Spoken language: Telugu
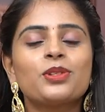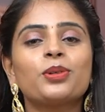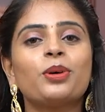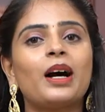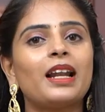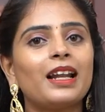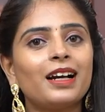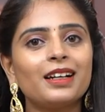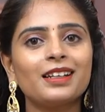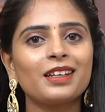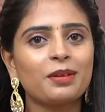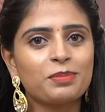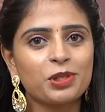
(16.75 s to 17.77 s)
సో
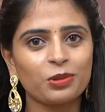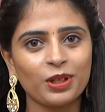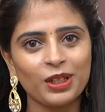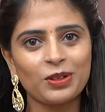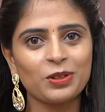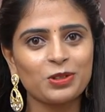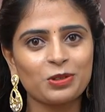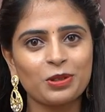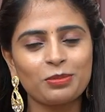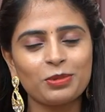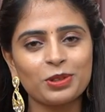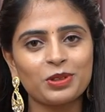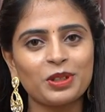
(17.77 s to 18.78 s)
అలాంటి ఎపిసోడే ఈరోజు
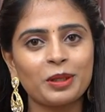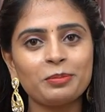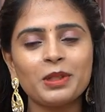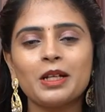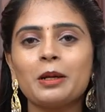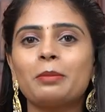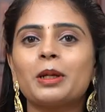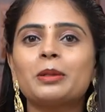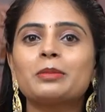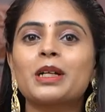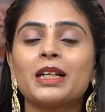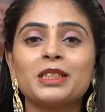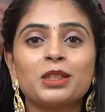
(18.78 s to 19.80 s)
చూడబోతున్నాం
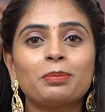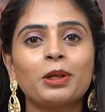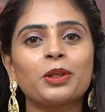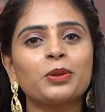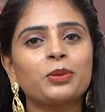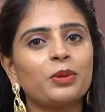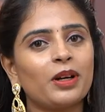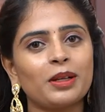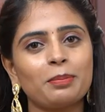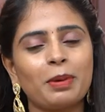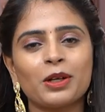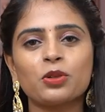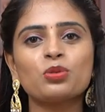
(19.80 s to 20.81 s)
మనం కంచి పట్టు అంటే
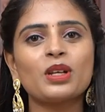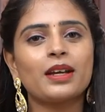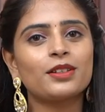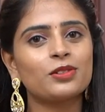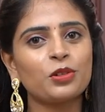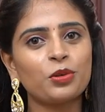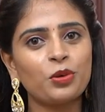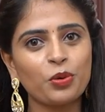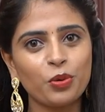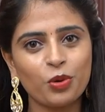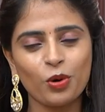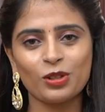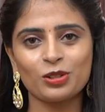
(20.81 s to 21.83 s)
పట్టు శారీస్లో
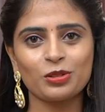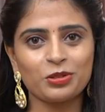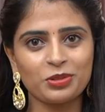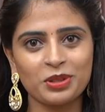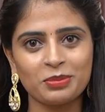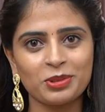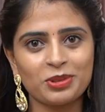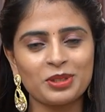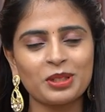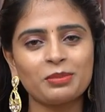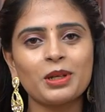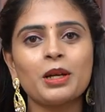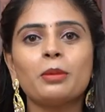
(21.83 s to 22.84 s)
లో కాస్ట్లో
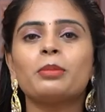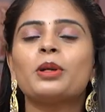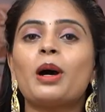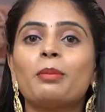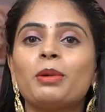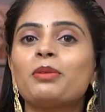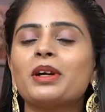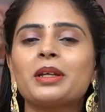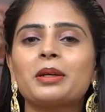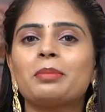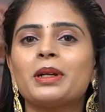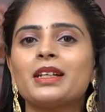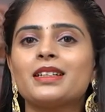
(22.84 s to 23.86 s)
చూడబోతున్నాం మీరు
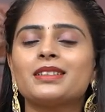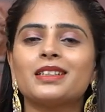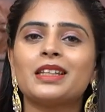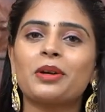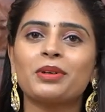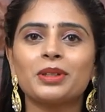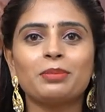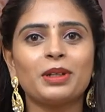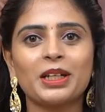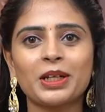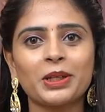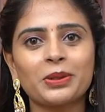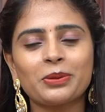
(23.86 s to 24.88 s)
అమ్మవారికి పెట్టేసి తర్వాత
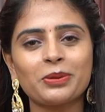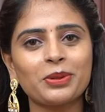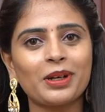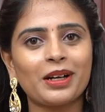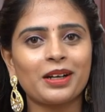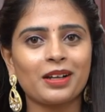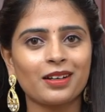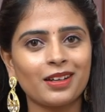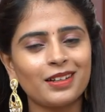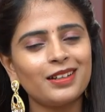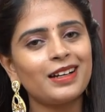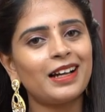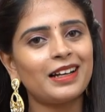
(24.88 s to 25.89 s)
మీరే కట్టుకుంటూ అంటారు
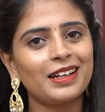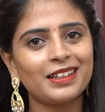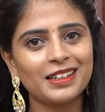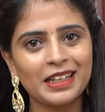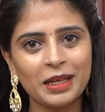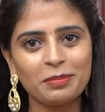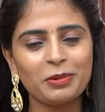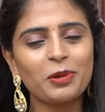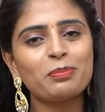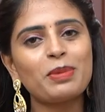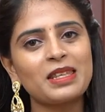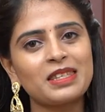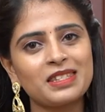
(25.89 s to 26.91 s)
కదా అలాంటి టైప్లో
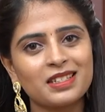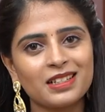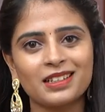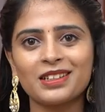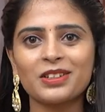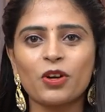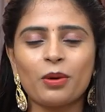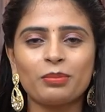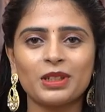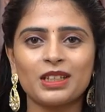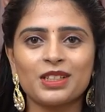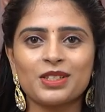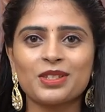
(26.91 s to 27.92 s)
బెస్ట్ కలర్
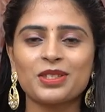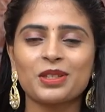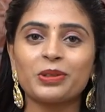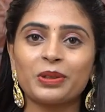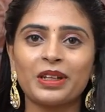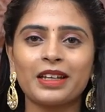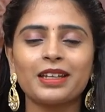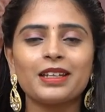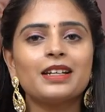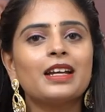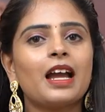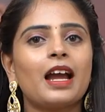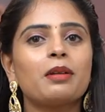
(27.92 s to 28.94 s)
కాంబినేషన్స్తో ఉన్నాయి
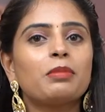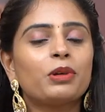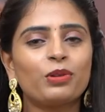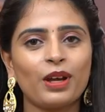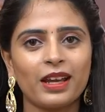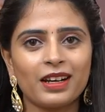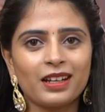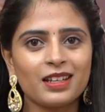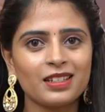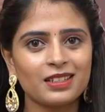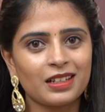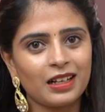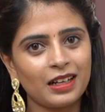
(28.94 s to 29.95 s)
అండ్ మీరు
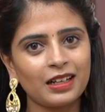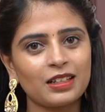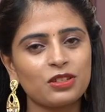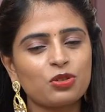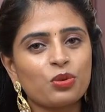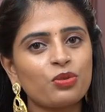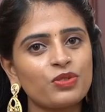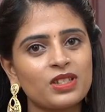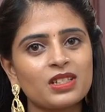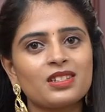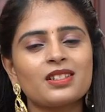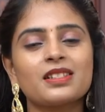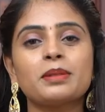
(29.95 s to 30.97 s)
డైరెక్ట్గా అంటే స్టోర్
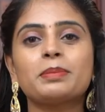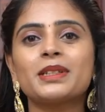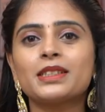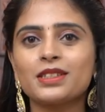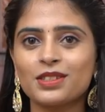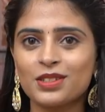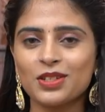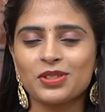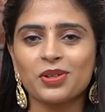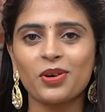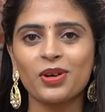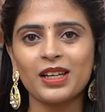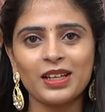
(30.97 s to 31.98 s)
విజిట్ చేసి పర్చేస్
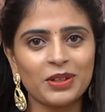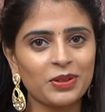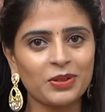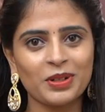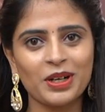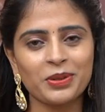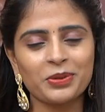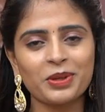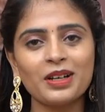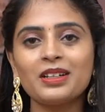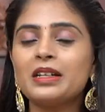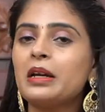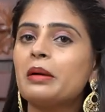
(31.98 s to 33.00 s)
చేసుకోవాలి అనుకున్నా
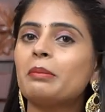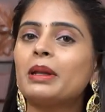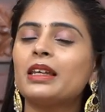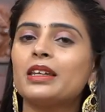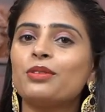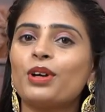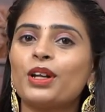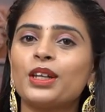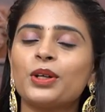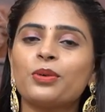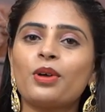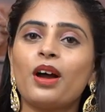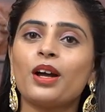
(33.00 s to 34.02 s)
కూడా మనకి ఇవన్నీ ఇవన్నీ
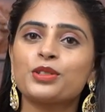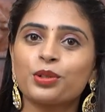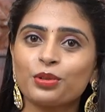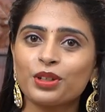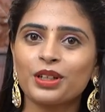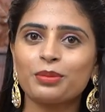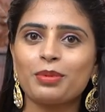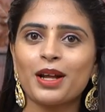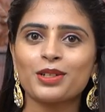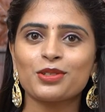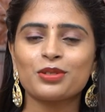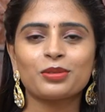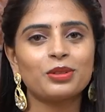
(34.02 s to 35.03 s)
కూడా అశోక్ నగర్
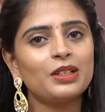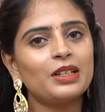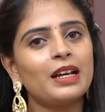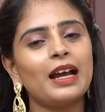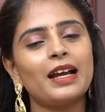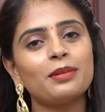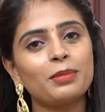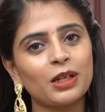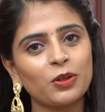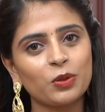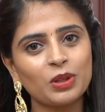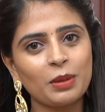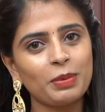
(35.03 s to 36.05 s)
బ్రాంచ్లో అండ్ మన
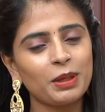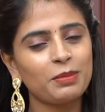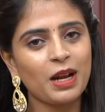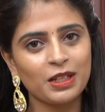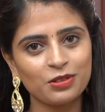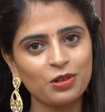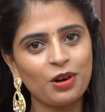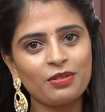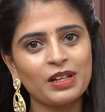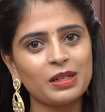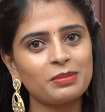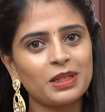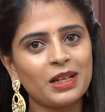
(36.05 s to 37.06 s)
కొత్తపేట బ్రాంచ్లో
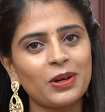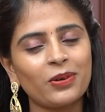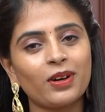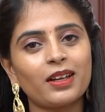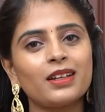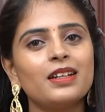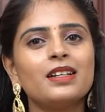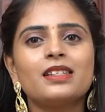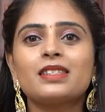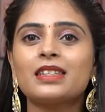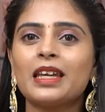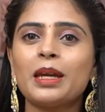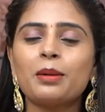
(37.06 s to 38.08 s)
అవైలబుల్గా ఉన్నాయి
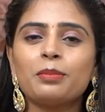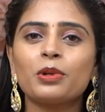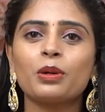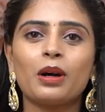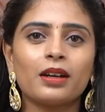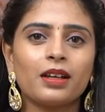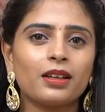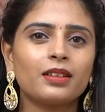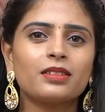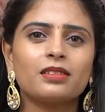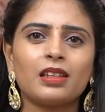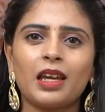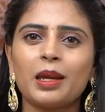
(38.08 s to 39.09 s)
సేమ్ అంటే
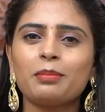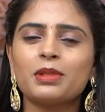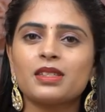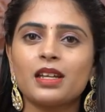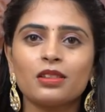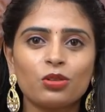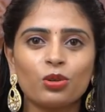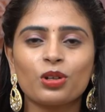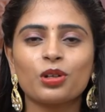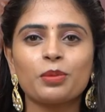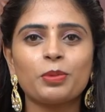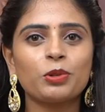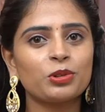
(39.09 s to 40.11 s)
సేమ్ డిజైన్
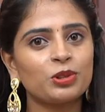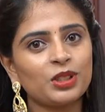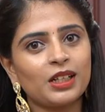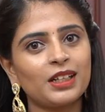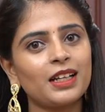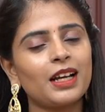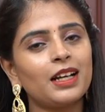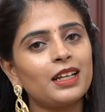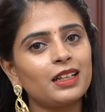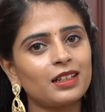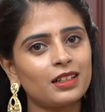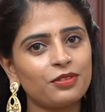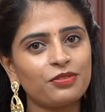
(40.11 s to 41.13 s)
దొరకకపోవచ్చు అండి కానీ
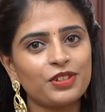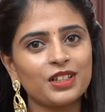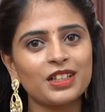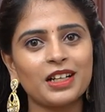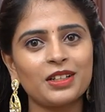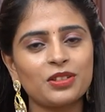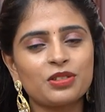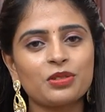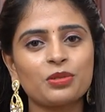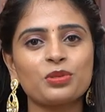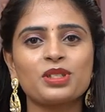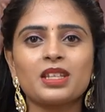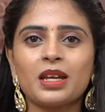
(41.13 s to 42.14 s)
డిఫరెంట్
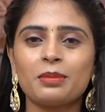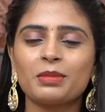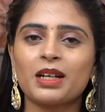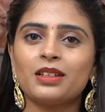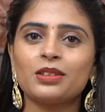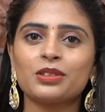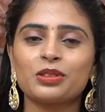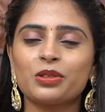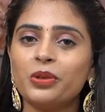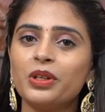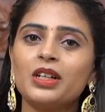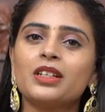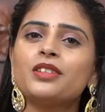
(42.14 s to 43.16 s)
కలర్స్లో సేమ్
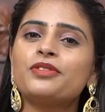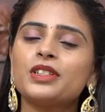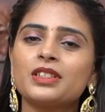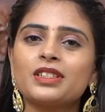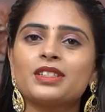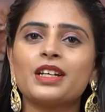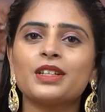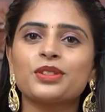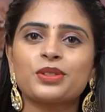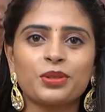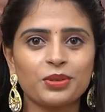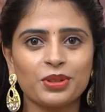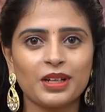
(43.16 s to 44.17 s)
కలర్స్లో డిఫరెంట్
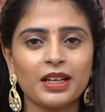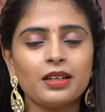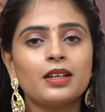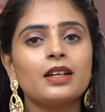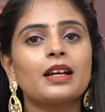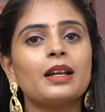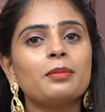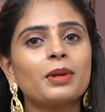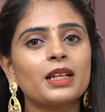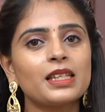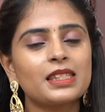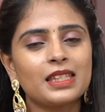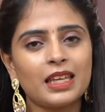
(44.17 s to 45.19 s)
డిజైన్స్తో ఉంటాయి కానీ
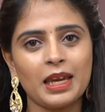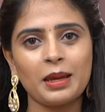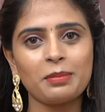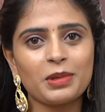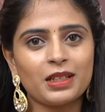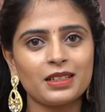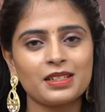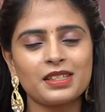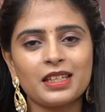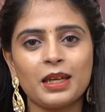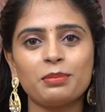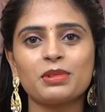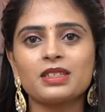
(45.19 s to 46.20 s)
మనకి సేమ్ కలర్
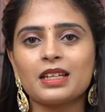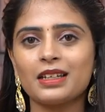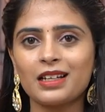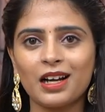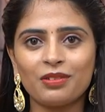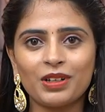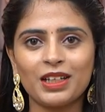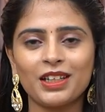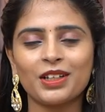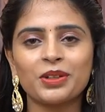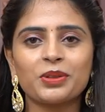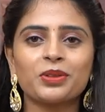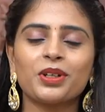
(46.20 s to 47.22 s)
సేమ్ డిజైన్ కావాలి
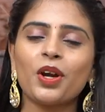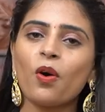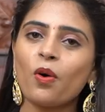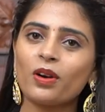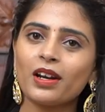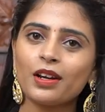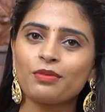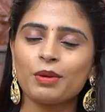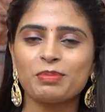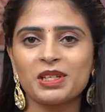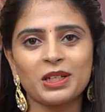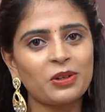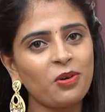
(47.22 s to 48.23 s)
అనుకుంటే ఆన్లైన్
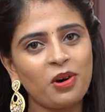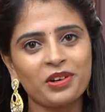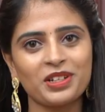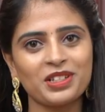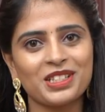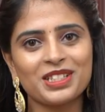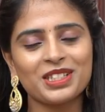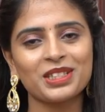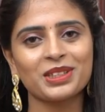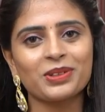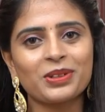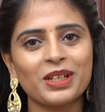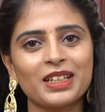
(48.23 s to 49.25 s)
వెబ్సైట్లో ఆర్డర్
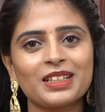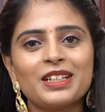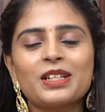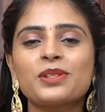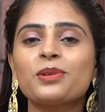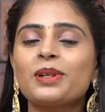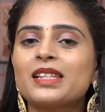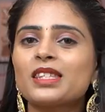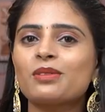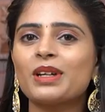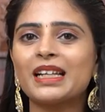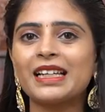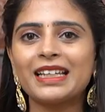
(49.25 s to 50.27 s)
చేసేసుకోండి సో
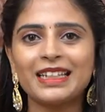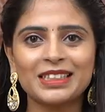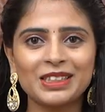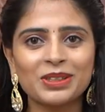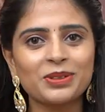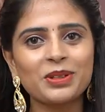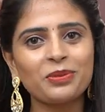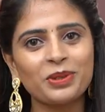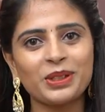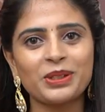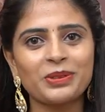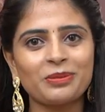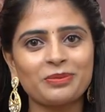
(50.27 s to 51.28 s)
లెట్స్ క్విక్లీ గెట్ ఇన్ టు ద
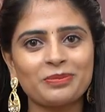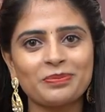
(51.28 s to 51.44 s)
వీడియో